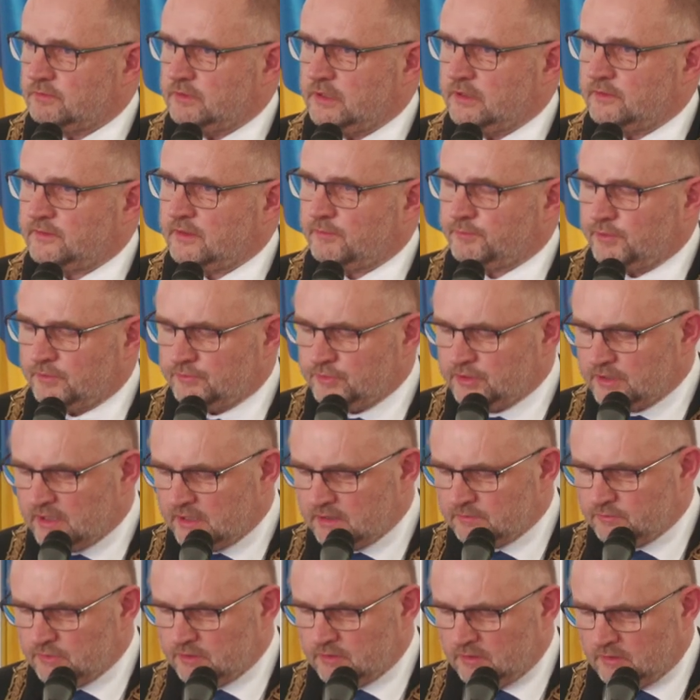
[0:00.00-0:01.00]
Nie
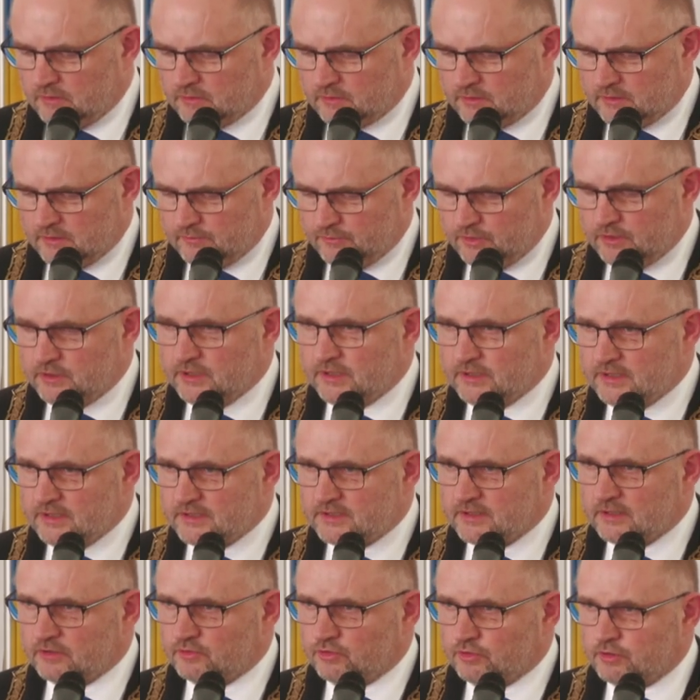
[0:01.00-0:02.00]
zapominajmy o tym i nie
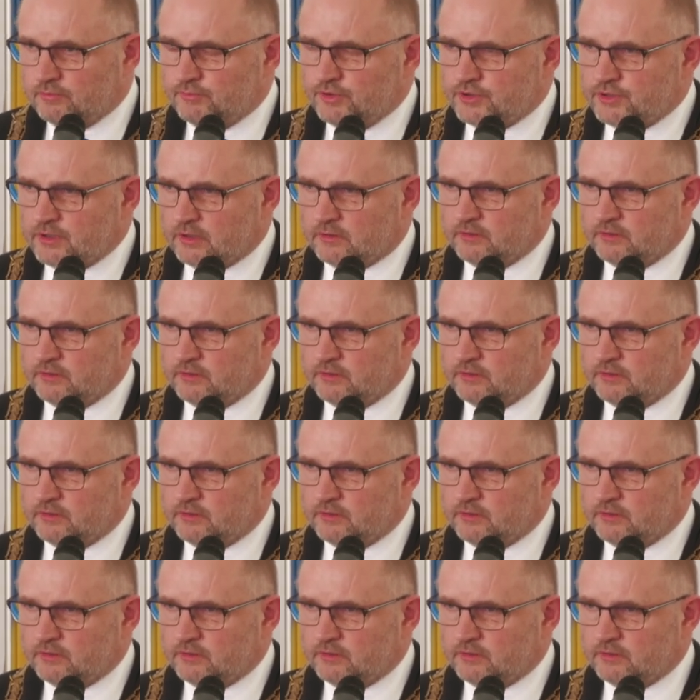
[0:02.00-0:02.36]
licytujmy się,